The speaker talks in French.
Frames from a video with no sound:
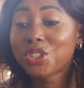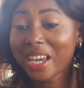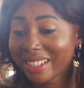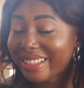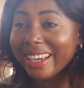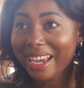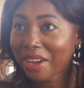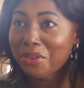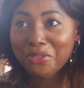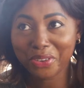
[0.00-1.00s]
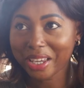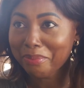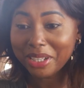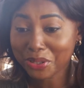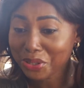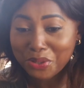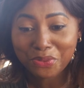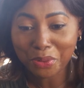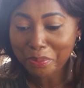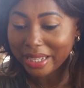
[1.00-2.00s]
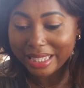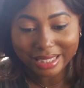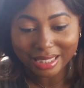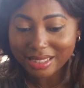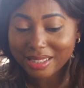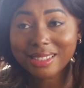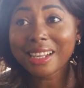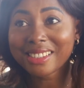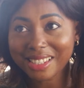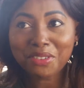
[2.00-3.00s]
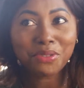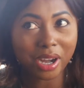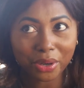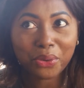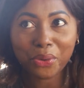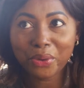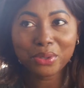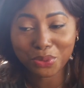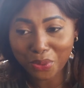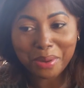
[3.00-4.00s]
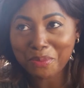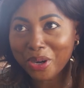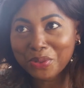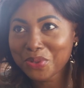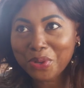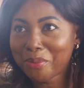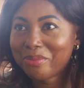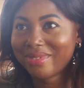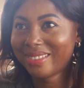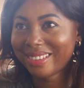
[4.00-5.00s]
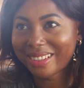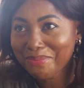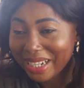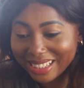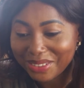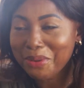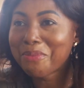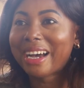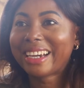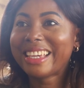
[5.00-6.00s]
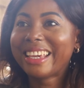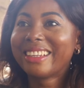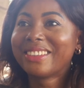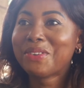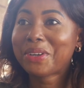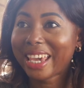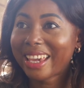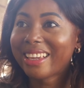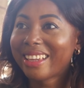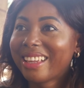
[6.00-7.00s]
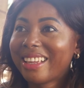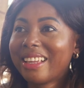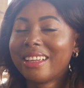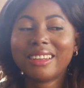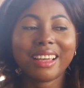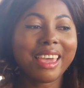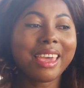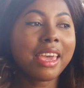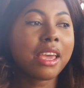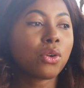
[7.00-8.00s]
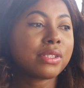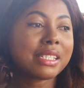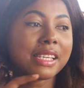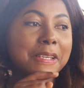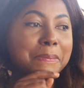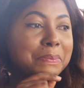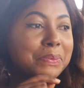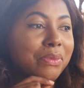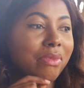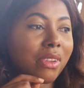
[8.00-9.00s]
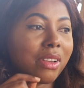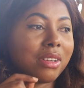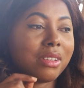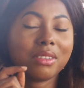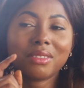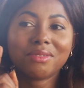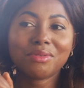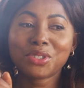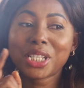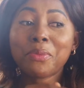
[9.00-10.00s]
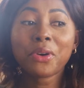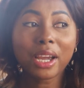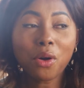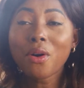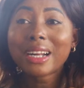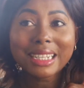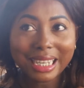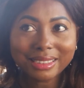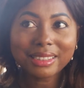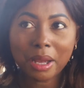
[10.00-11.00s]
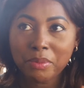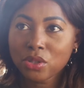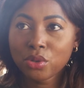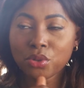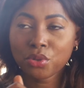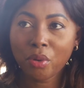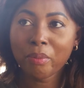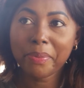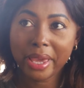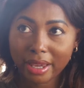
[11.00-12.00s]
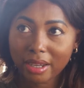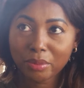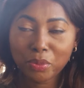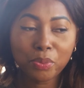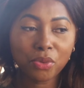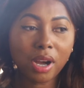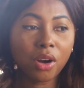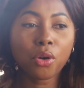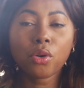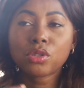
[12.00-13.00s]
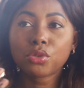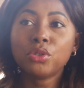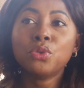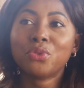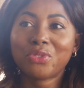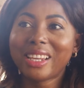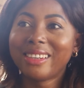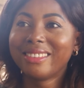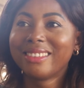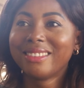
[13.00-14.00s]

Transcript: Tu as intérêt à le faire parce que je ne veux pas quitter d'ici sans savoir que toi et moi, nous sommes presque marié, ok Et aussi, j'aimerais qu'on casse la maison de ton père pour pouvoir reconstruire une nouvelle.